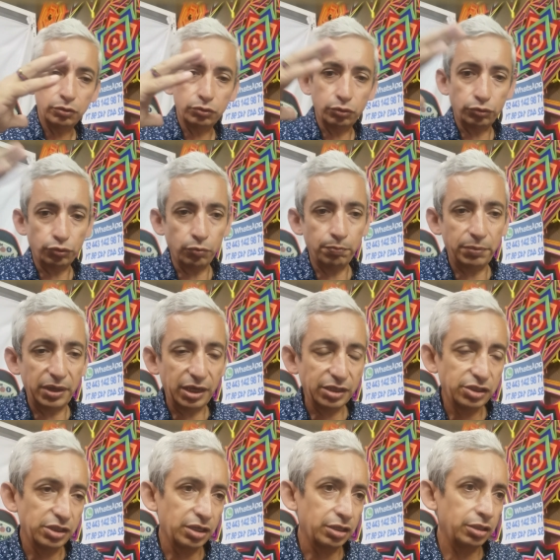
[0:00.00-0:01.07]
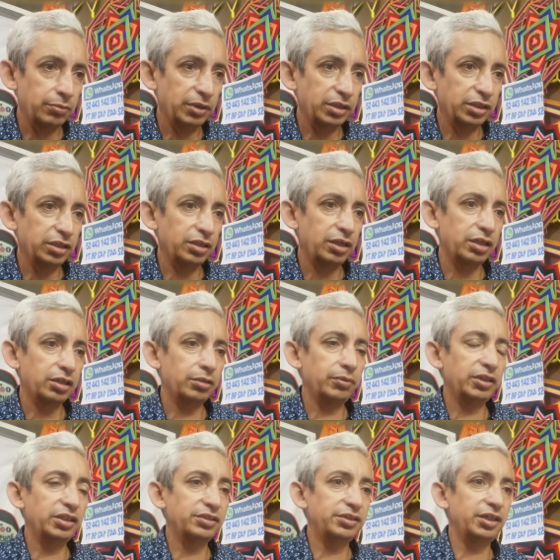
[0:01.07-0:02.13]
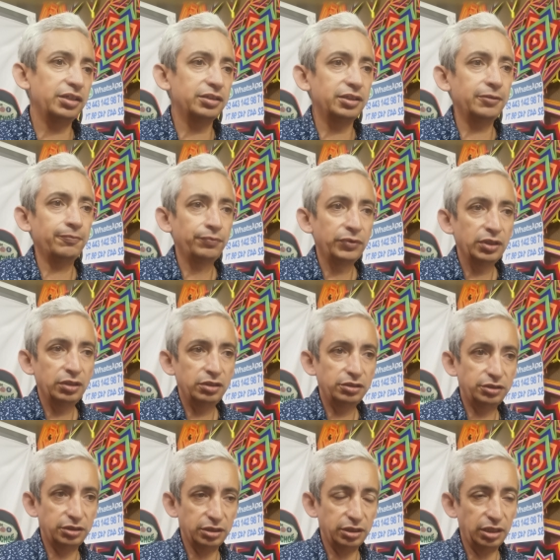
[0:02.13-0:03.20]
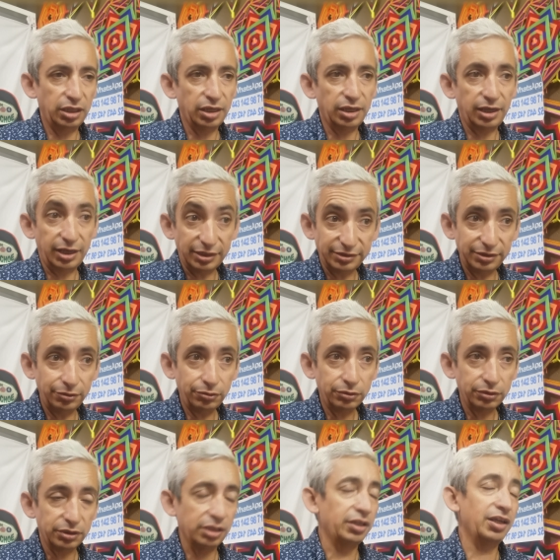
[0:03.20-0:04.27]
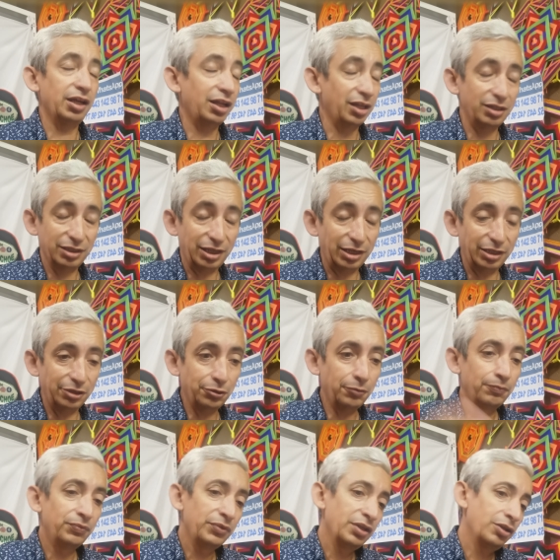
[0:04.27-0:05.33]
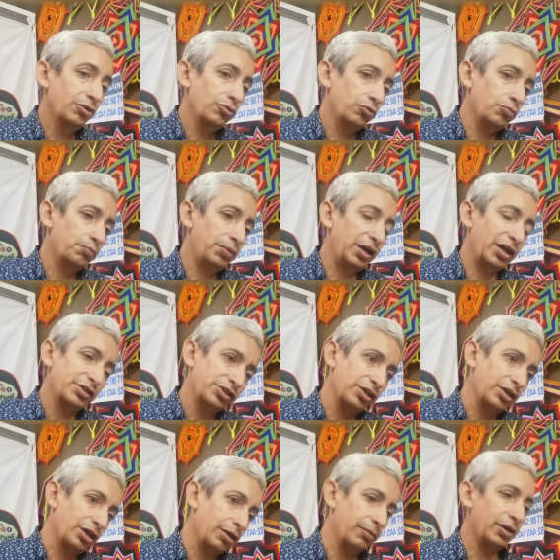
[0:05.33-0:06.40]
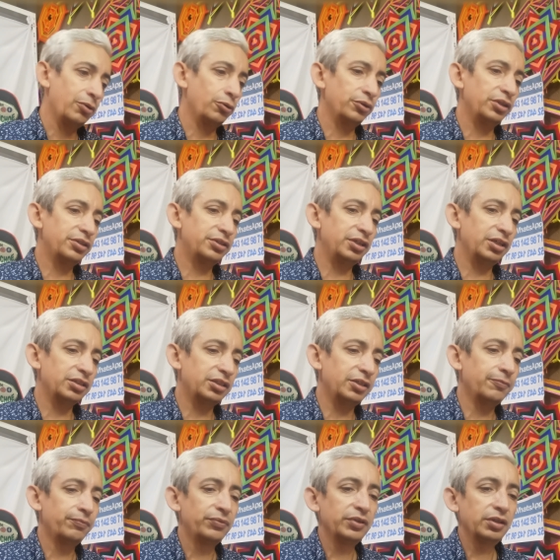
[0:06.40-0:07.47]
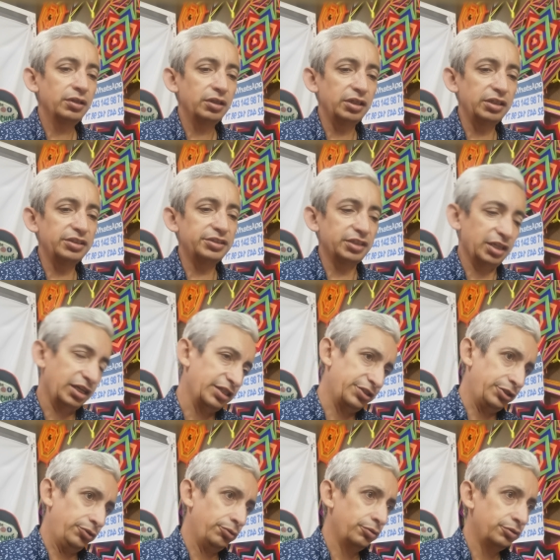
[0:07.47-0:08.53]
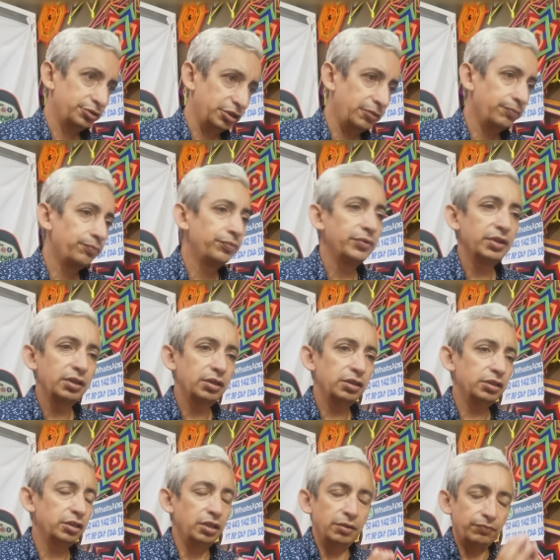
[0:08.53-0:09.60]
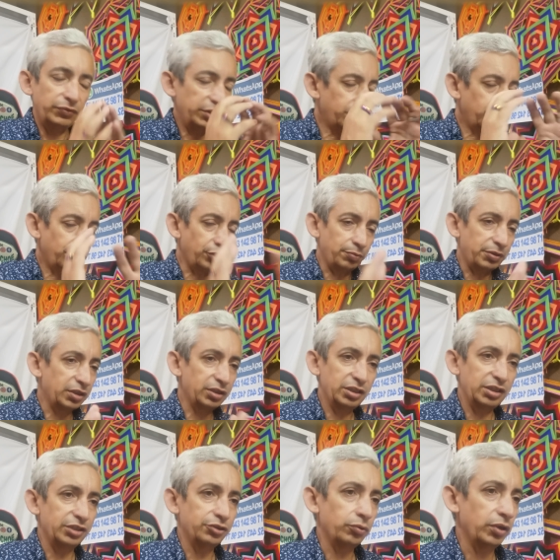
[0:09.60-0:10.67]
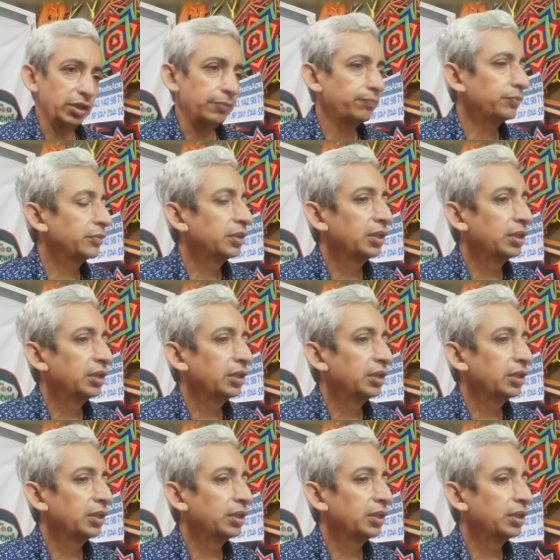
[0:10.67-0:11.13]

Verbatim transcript: entonces un pH arriba de, arriba de 7 sería ácido, sería alcalino, un pH abajo de 7 es ácido, ¿sí? Esto se aprende en la escuela.